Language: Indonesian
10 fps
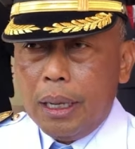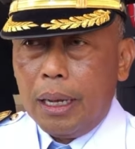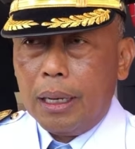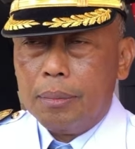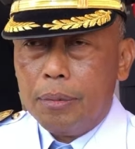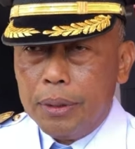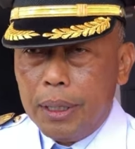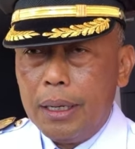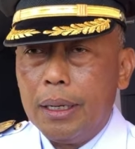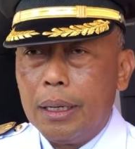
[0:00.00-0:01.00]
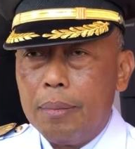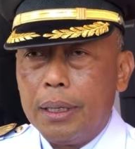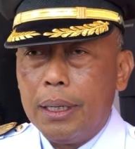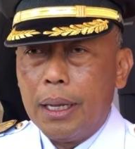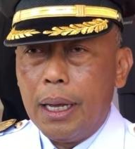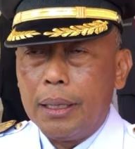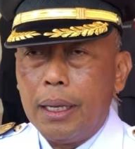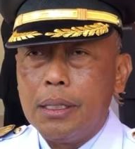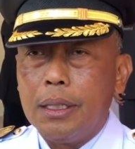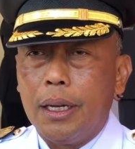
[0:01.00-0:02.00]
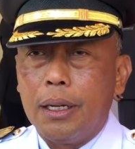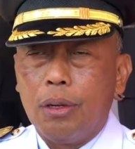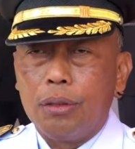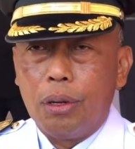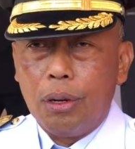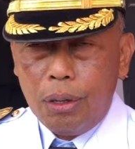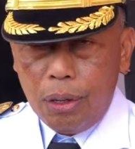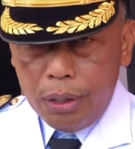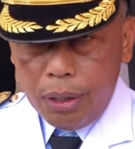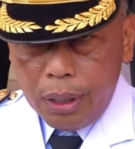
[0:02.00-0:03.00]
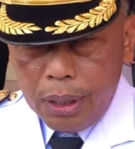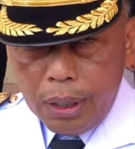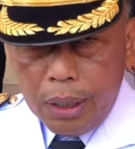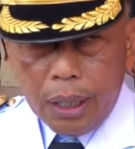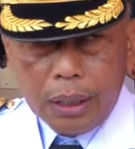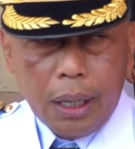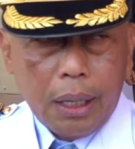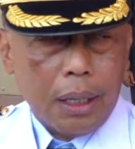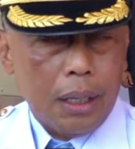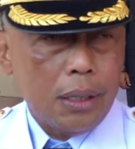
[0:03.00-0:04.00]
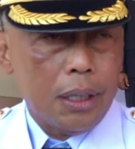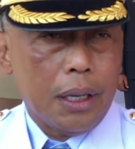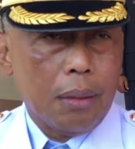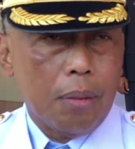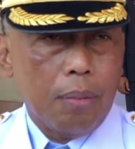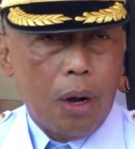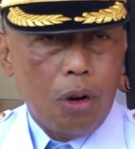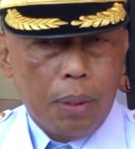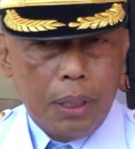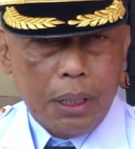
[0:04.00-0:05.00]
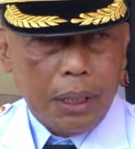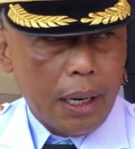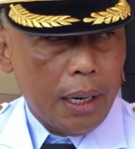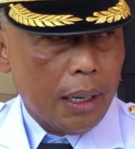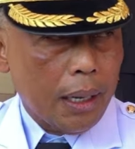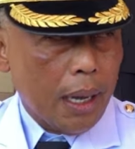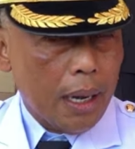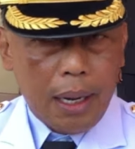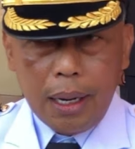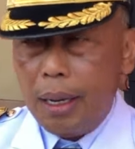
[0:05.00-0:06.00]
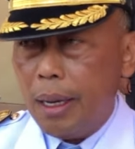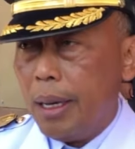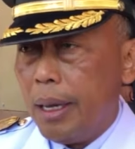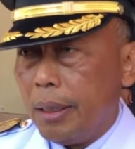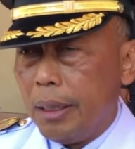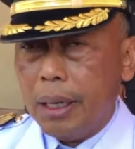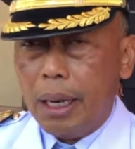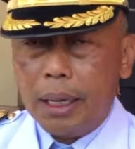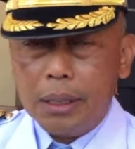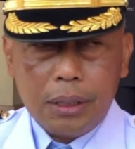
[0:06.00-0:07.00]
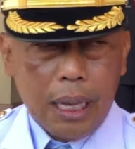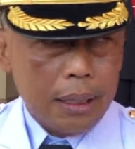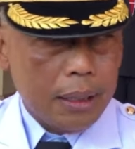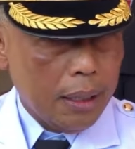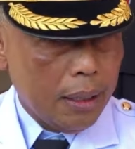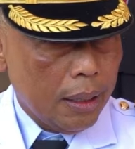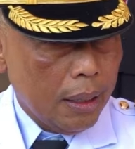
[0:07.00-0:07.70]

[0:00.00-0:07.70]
dan kemudian kemerdekaan kita isi dengan gotong royong kita isi dengan membangun pendidikan agar anak-anak tidak lagi stunting